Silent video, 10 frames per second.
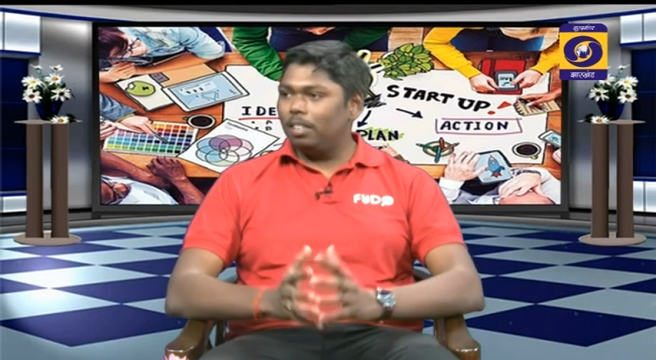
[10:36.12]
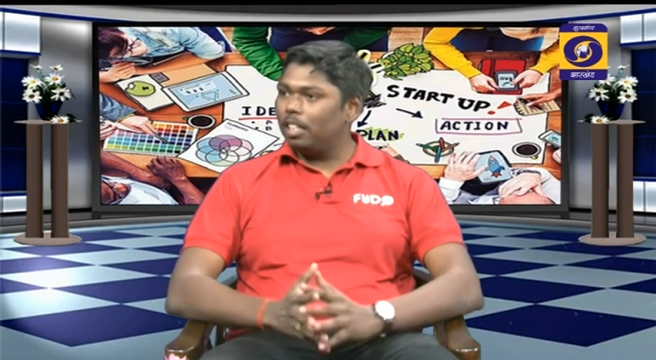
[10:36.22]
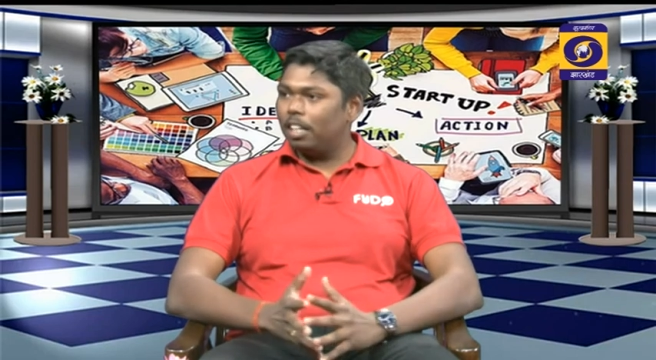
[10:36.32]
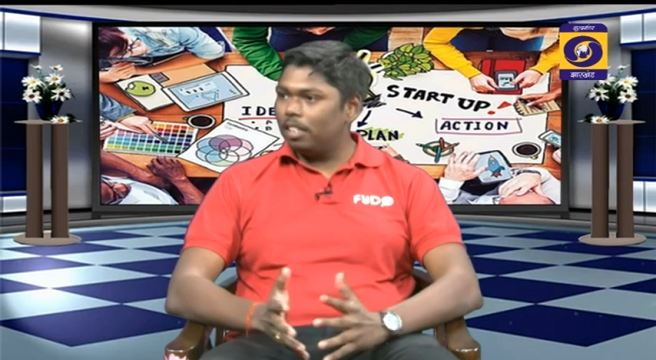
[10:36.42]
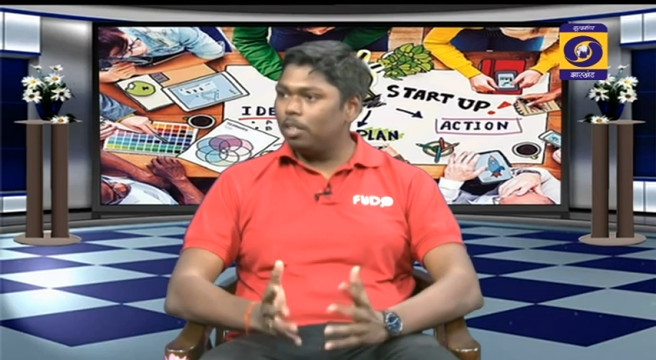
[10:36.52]

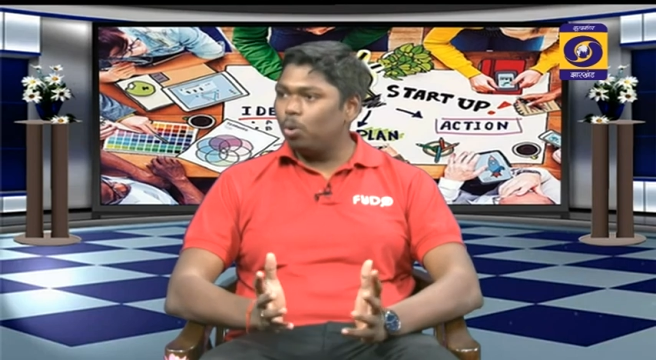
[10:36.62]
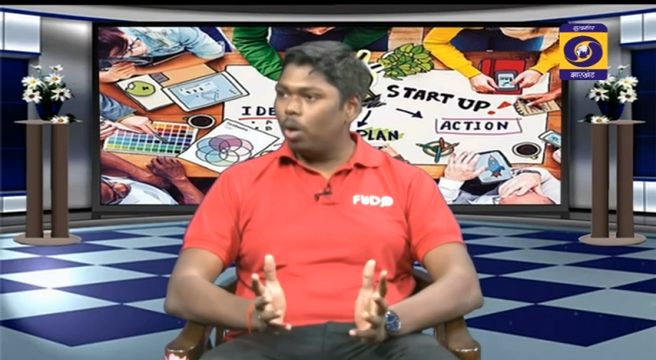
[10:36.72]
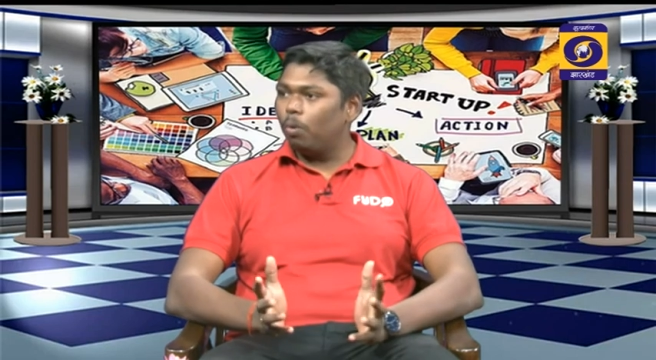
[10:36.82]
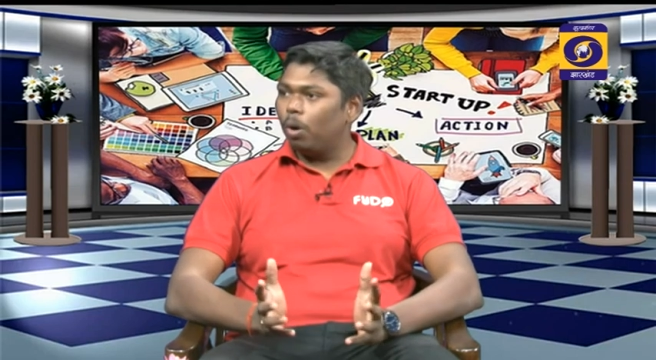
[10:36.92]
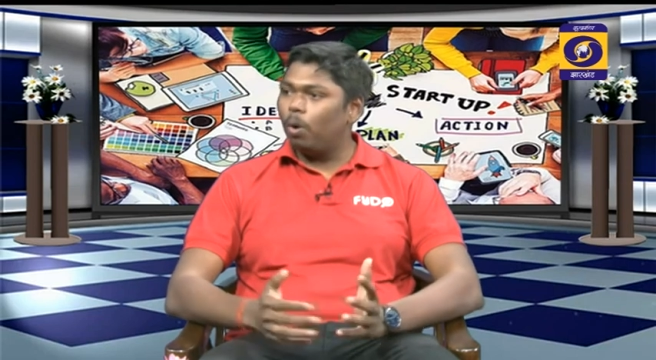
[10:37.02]
जड़ से
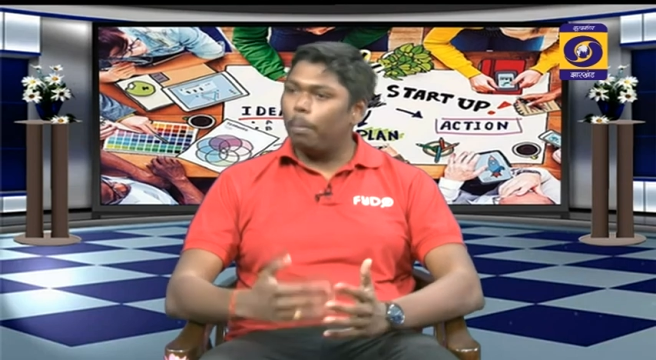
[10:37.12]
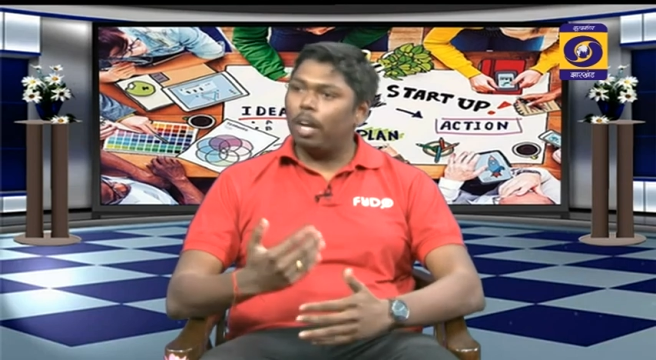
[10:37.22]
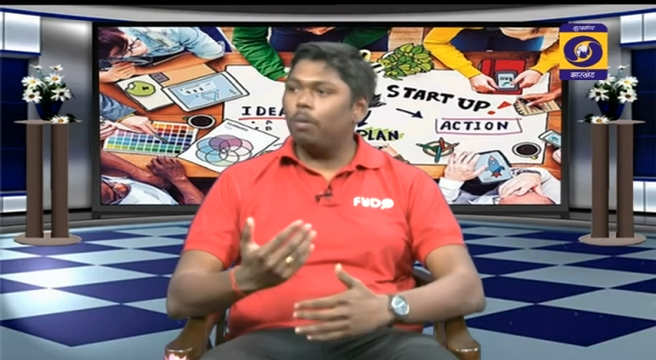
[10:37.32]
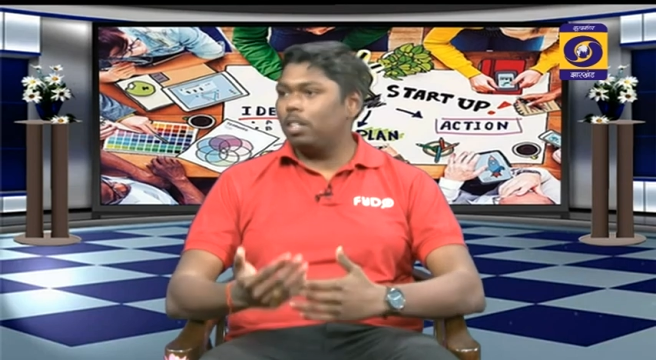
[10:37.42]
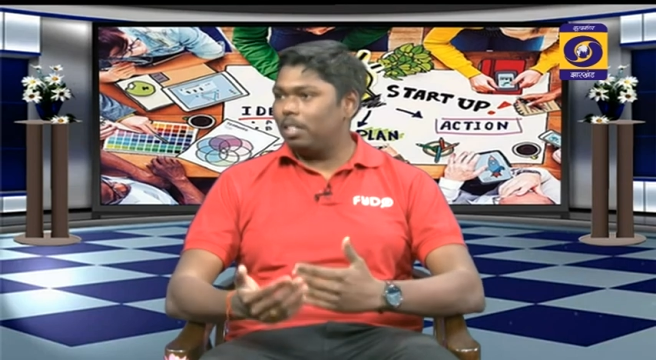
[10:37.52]
जुड़ा हुआ हूँ
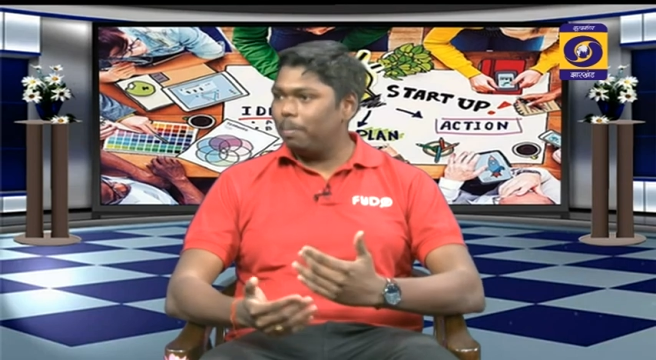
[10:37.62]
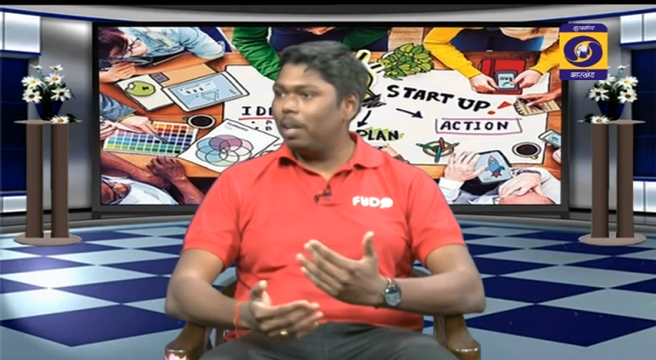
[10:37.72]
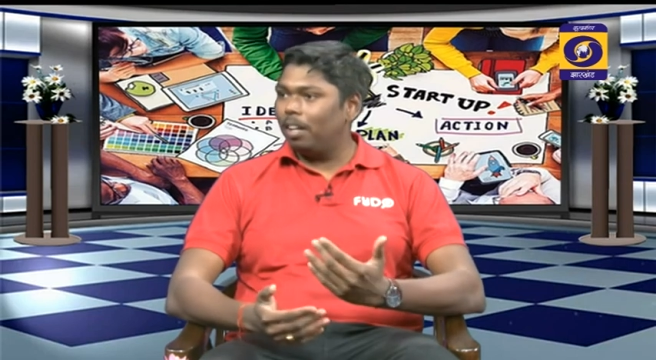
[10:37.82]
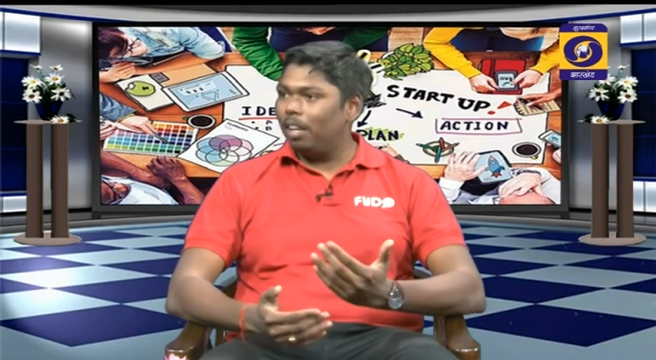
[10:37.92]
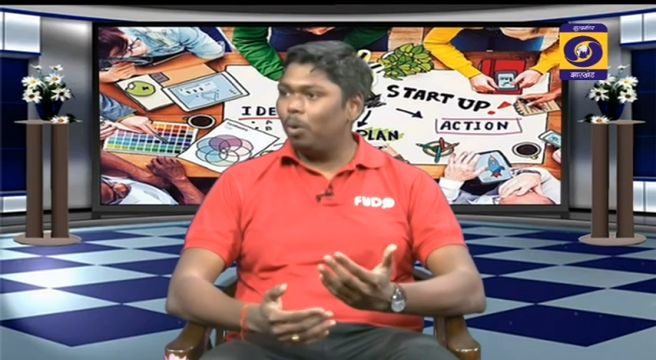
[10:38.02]
हमारा व्हाट्सएप
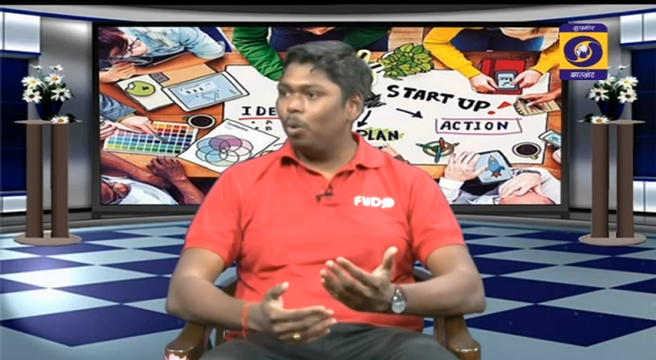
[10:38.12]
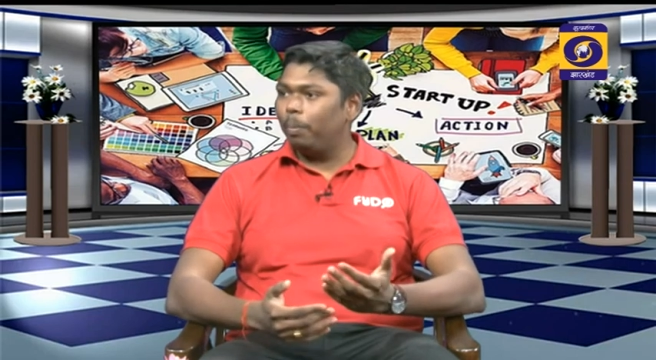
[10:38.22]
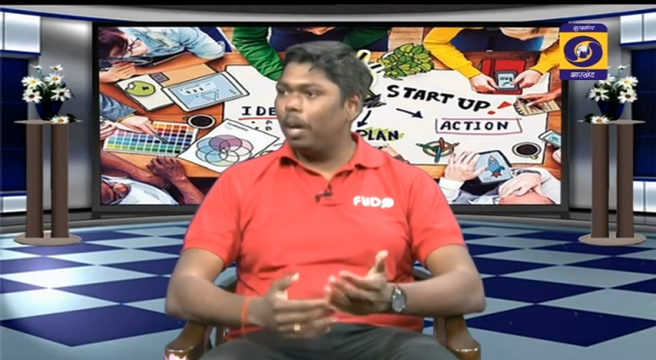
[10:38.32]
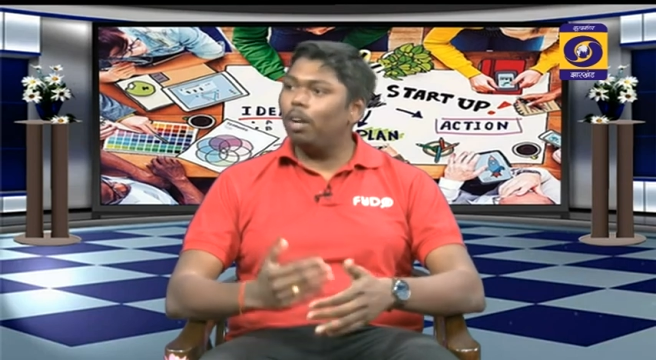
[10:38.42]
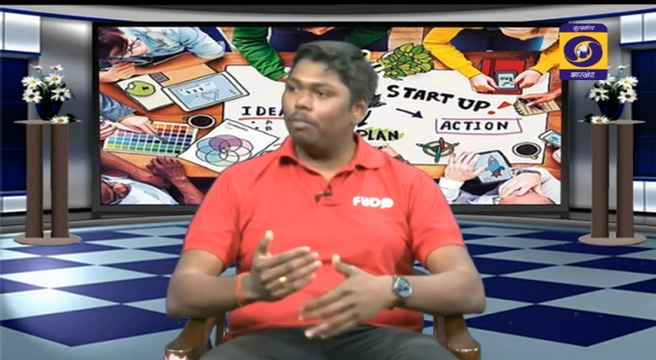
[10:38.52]
अलग अलग
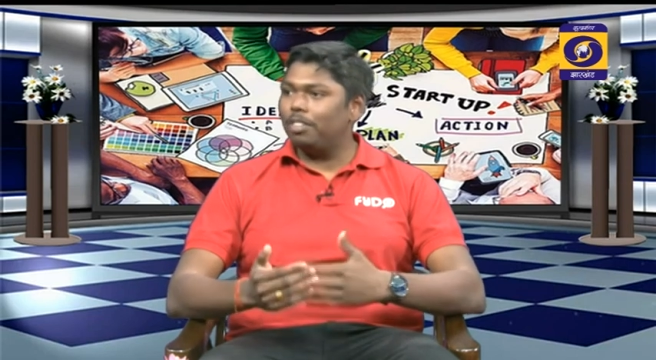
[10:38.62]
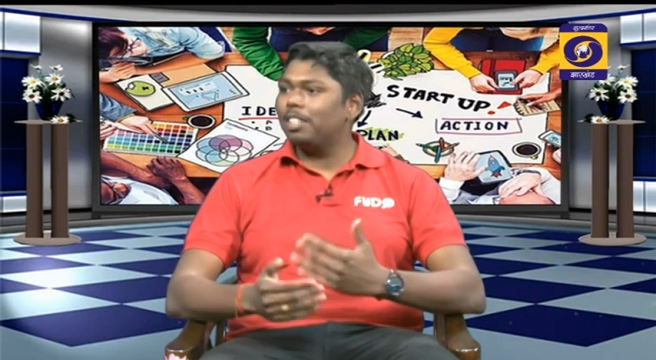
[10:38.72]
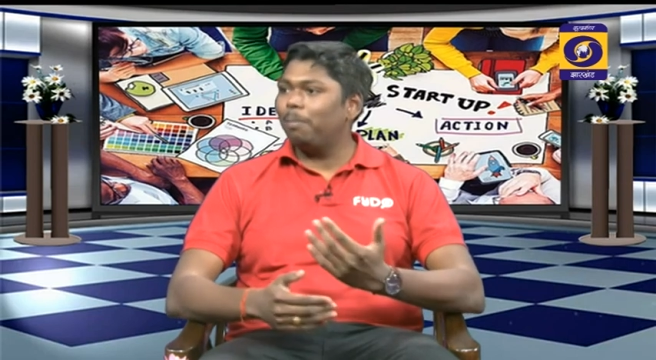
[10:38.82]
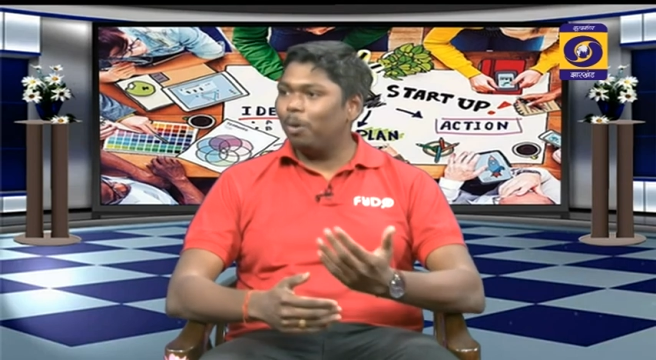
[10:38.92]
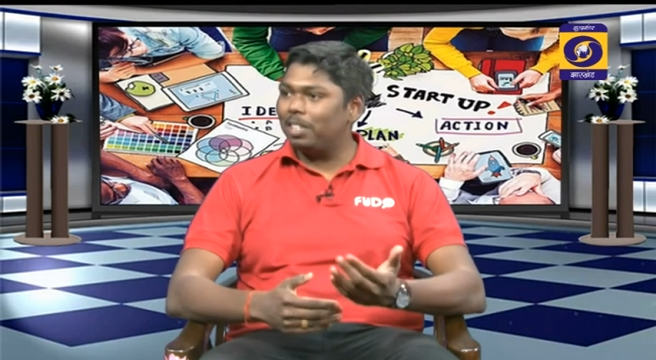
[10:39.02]
ग्रुप है
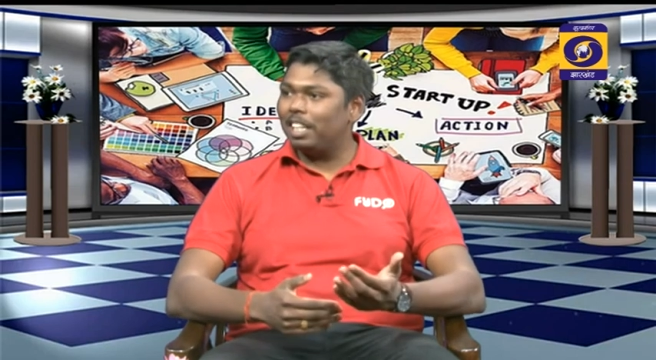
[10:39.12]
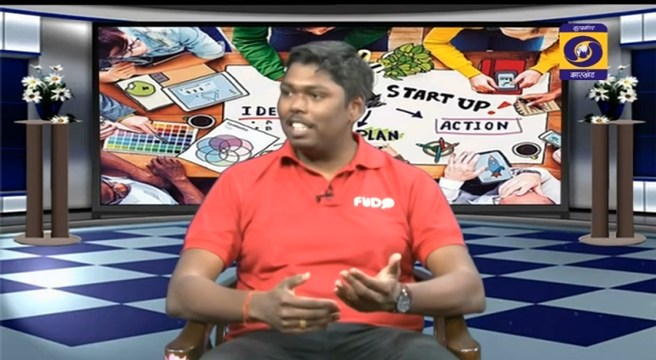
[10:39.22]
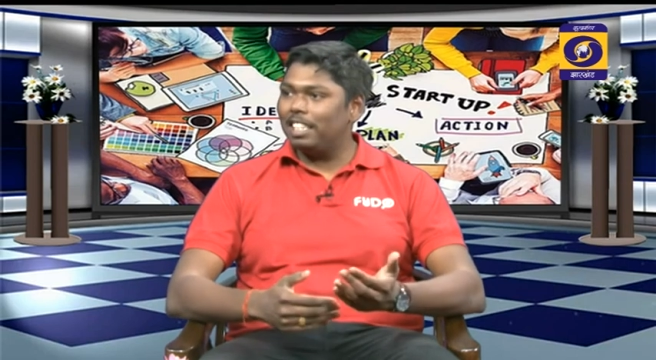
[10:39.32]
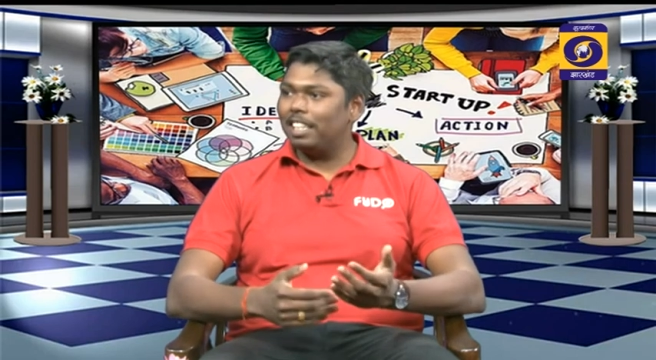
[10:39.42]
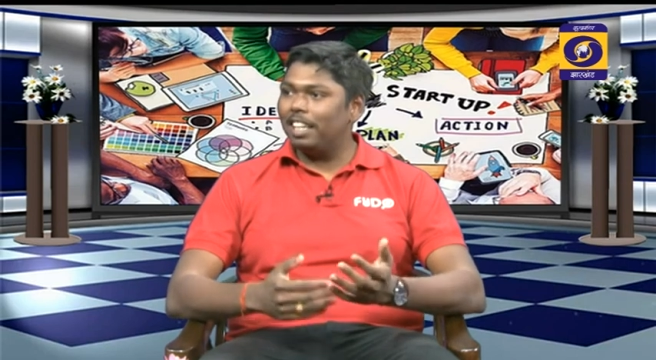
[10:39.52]
अनऑफिशियल बहुत सारी
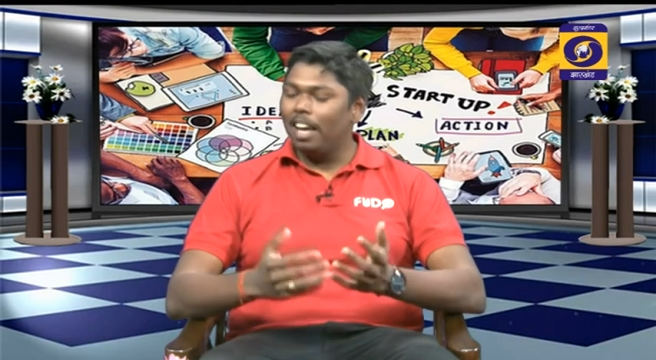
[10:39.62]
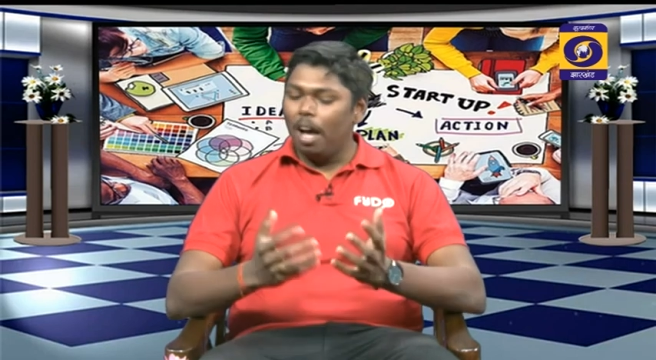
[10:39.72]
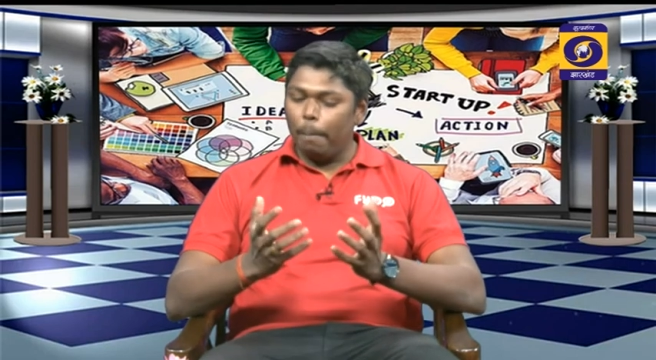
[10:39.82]
चीज़ें हैं